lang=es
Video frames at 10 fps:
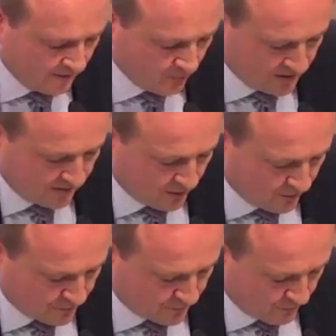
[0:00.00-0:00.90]
buen trabajo de
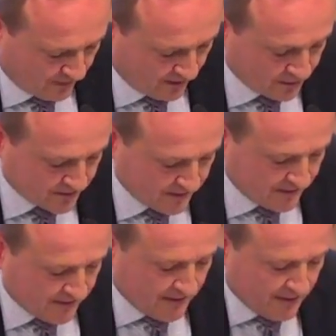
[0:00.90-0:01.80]
los funcionarios.
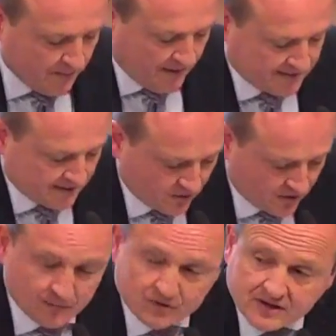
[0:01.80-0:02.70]
si
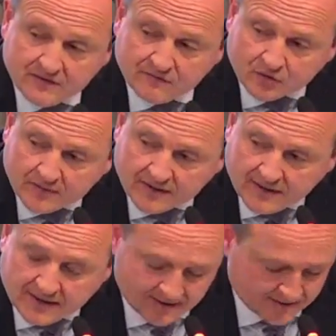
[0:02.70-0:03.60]
cogemos el informe de
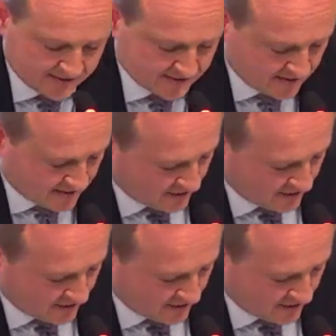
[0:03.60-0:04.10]
la Estrategia